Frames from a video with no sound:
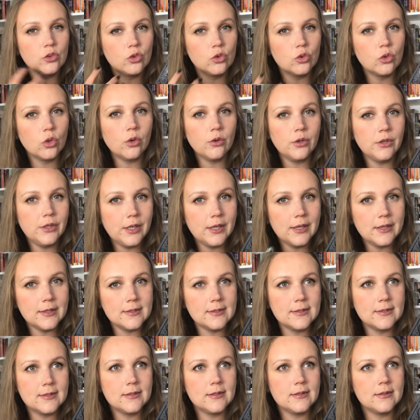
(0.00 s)
to
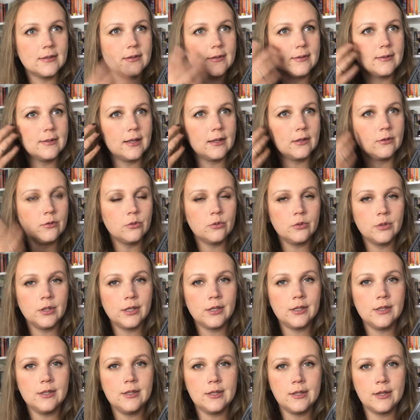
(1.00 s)
jest y,
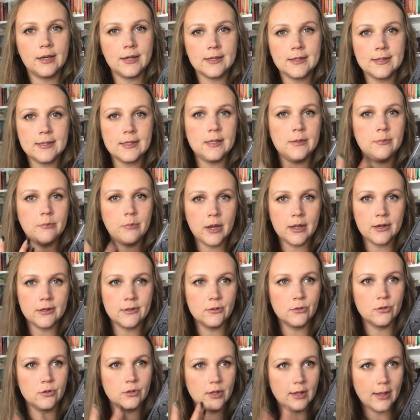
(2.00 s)
gatunek literacki
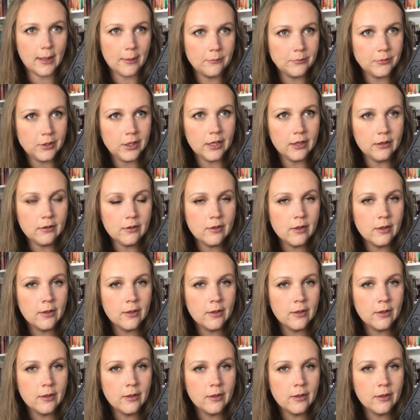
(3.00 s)
bardzo dla mnie